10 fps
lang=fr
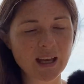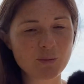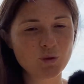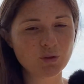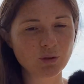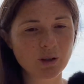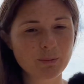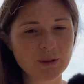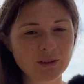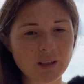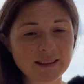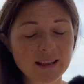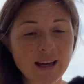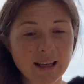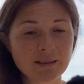et à mesure, mais cela
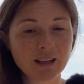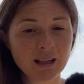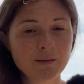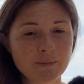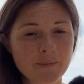arrivera.